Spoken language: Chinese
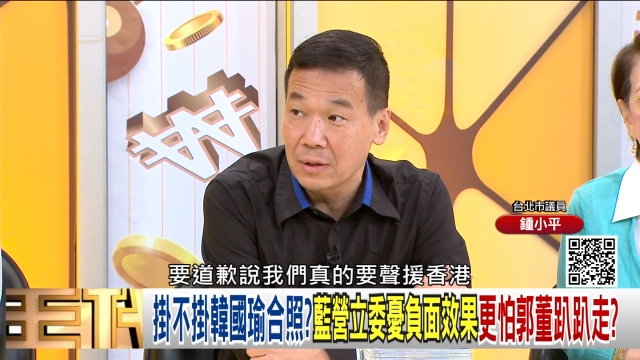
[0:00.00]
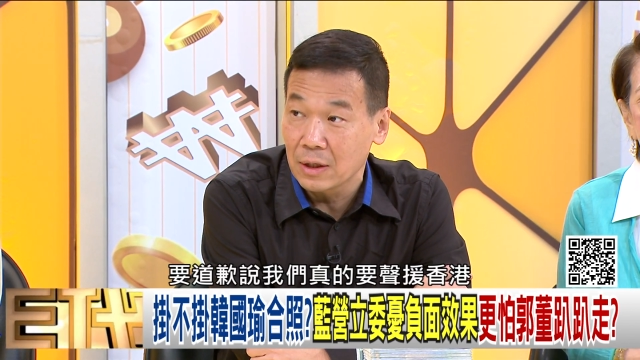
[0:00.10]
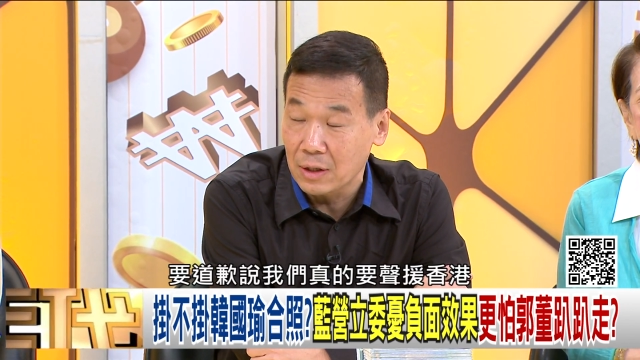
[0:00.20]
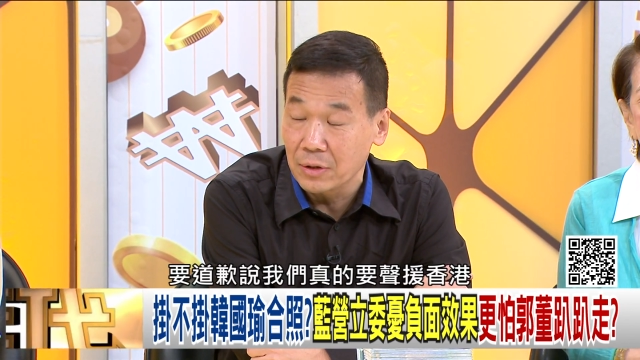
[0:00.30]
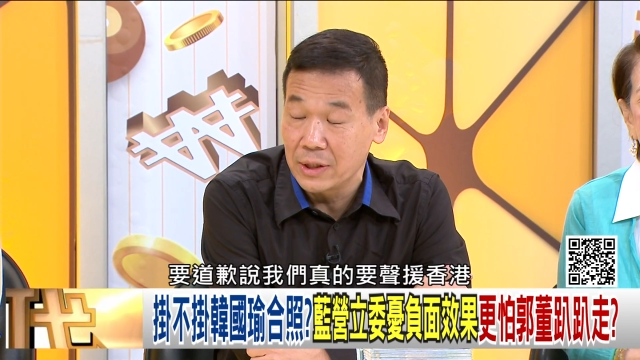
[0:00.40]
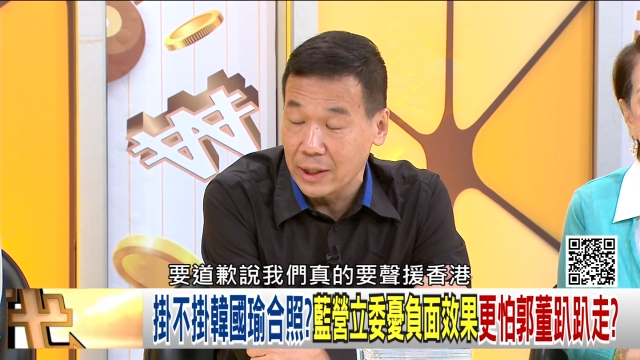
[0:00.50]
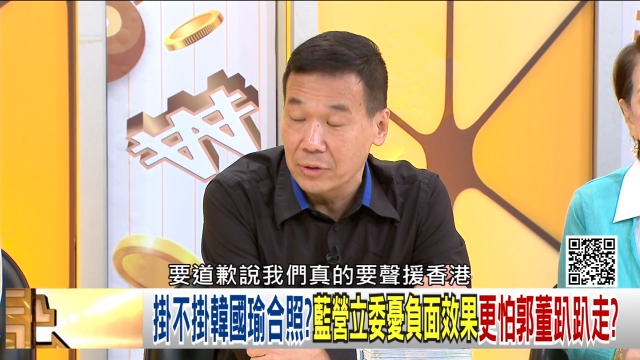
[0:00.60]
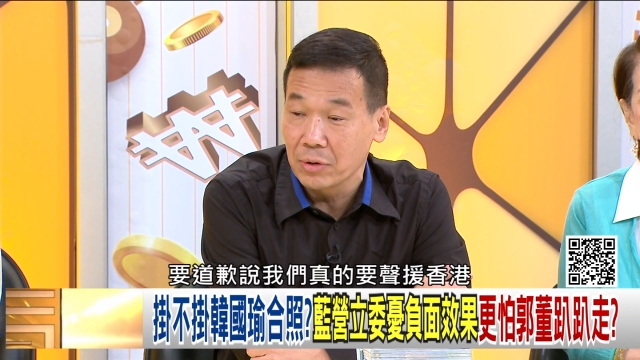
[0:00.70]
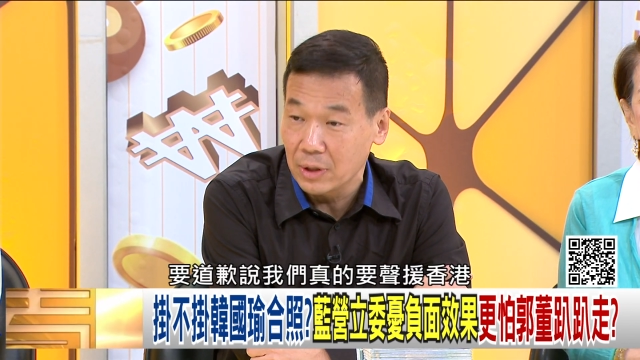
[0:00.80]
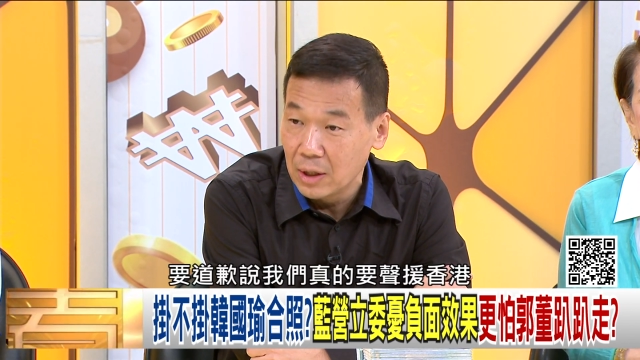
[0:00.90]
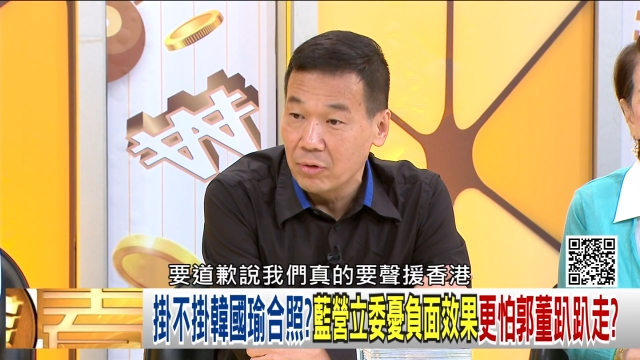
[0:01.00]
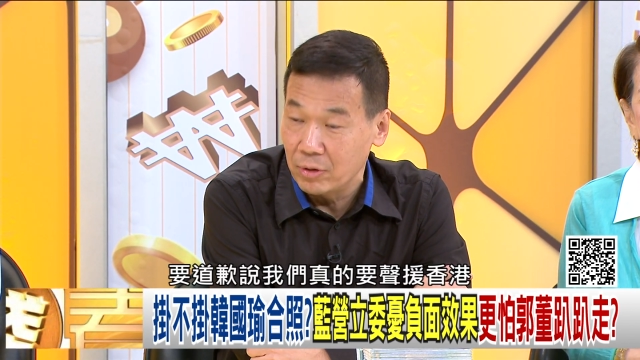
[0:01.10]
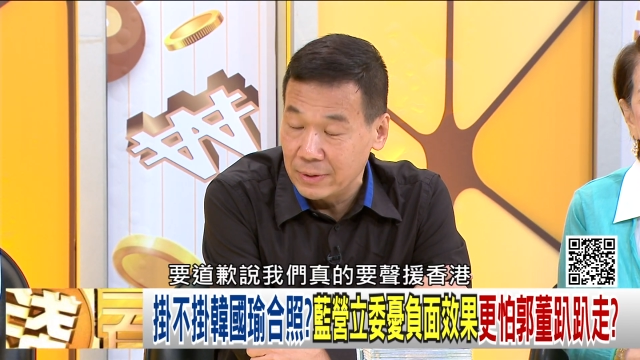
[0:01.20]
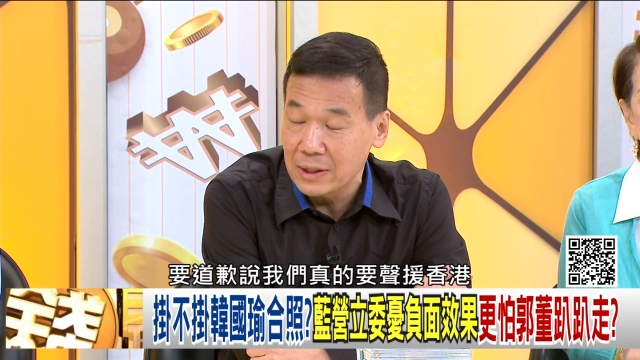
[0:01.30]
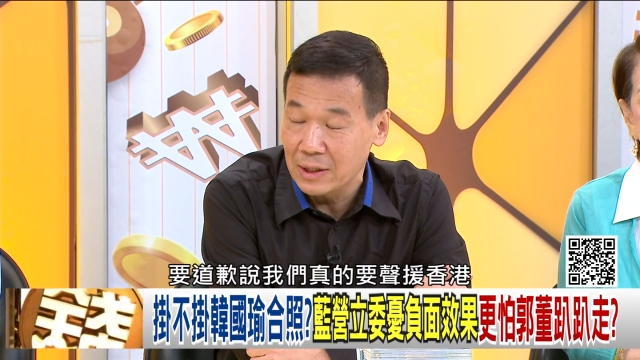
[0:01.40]
要道歉，说
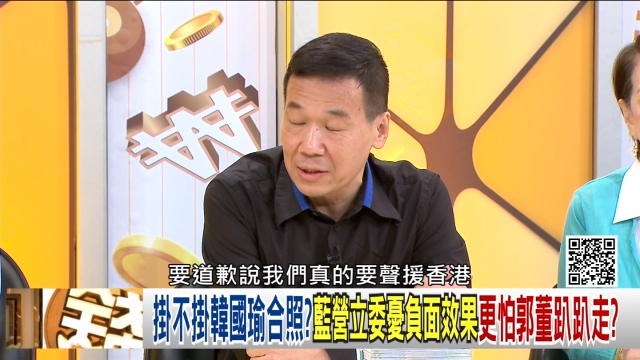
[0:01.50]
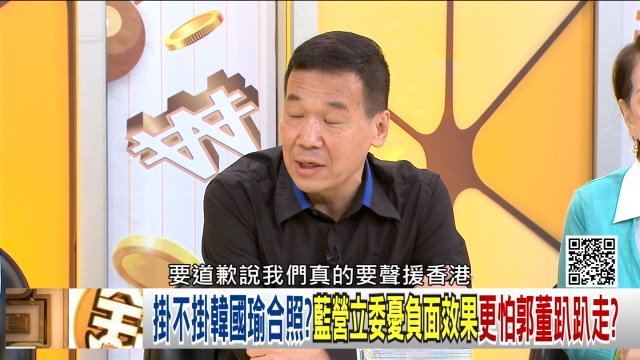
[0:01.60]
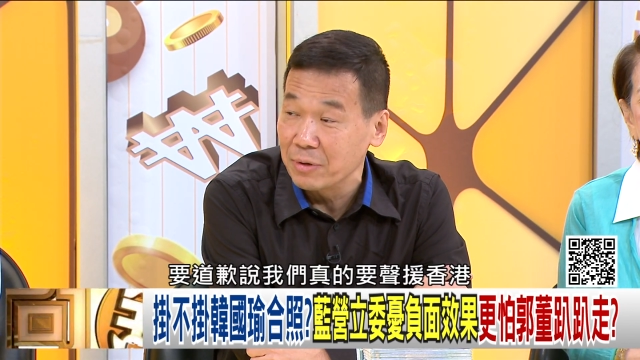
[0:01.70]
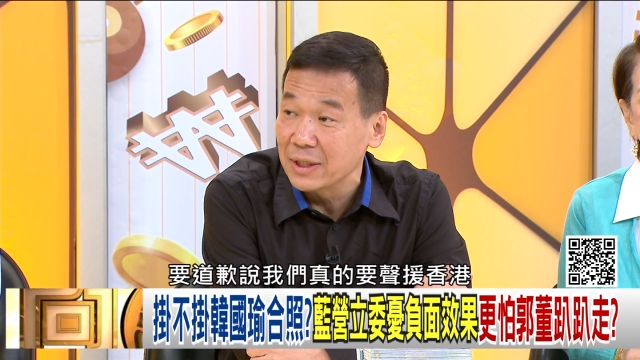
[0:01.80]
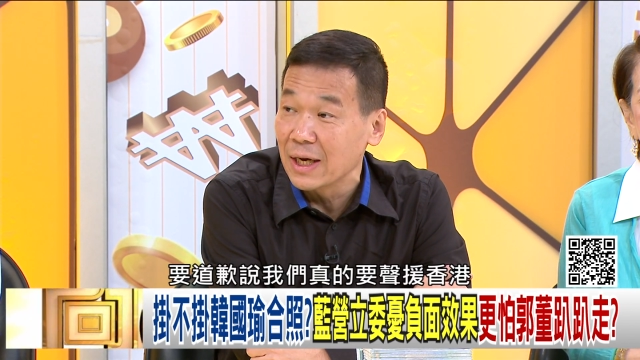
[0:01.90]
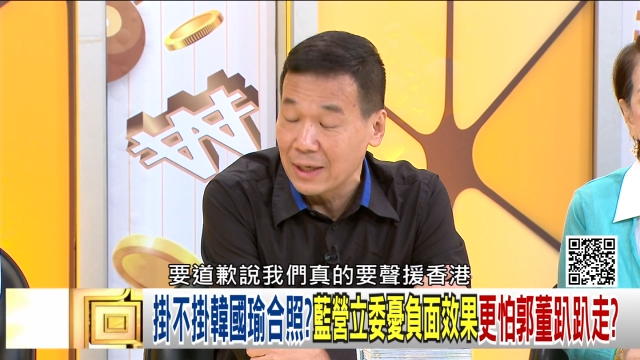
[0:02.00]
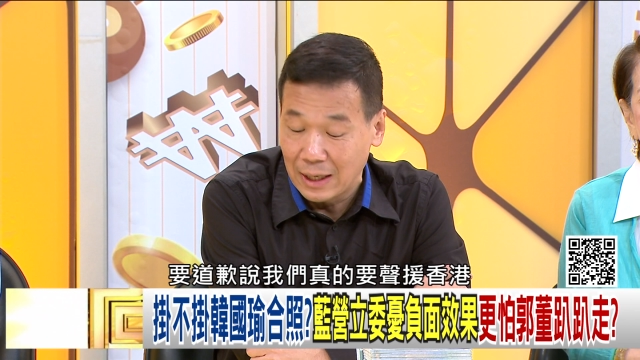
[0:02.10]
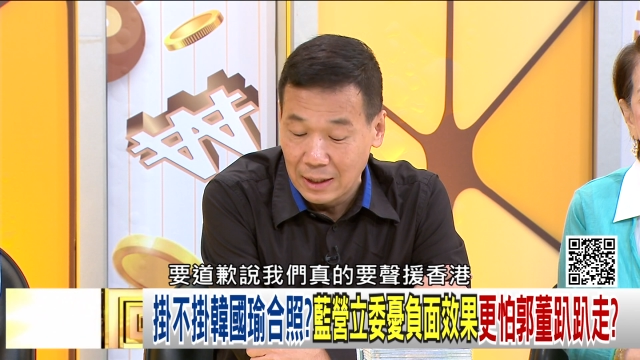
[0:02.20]
我们真的要声援香港。